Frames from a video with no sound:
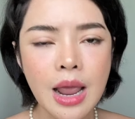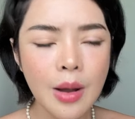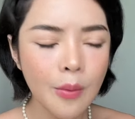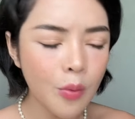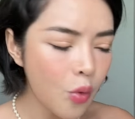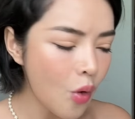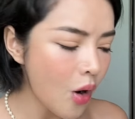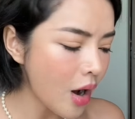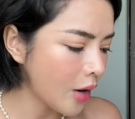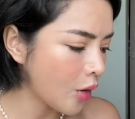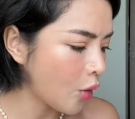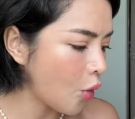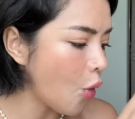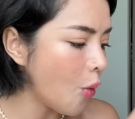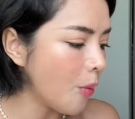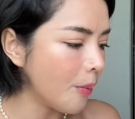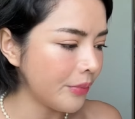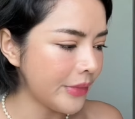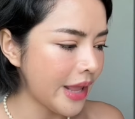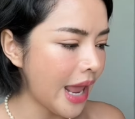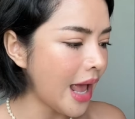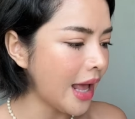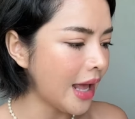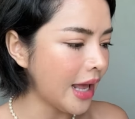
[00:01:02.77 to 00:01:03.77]
พวกกลุ่ม
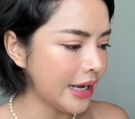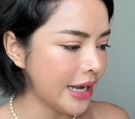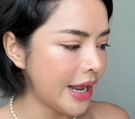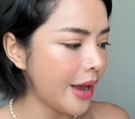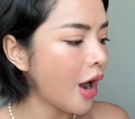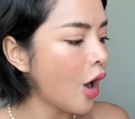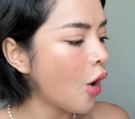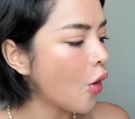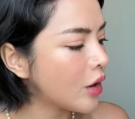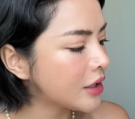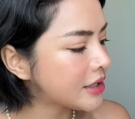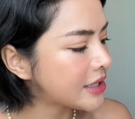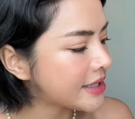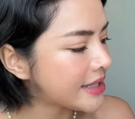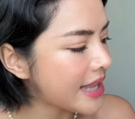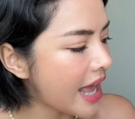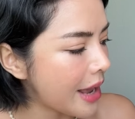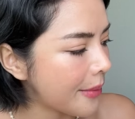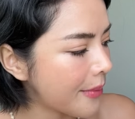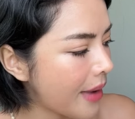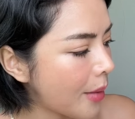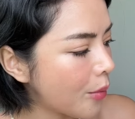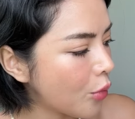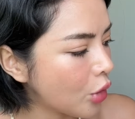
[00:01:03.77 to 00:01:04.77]
เนี่ยอันนี้เขาก็จะใส่
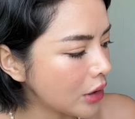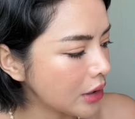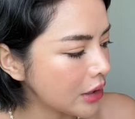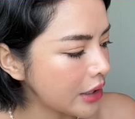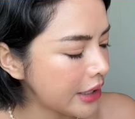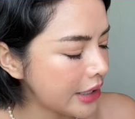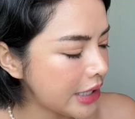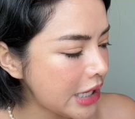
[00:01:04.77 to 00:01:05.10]
มาหมดเลย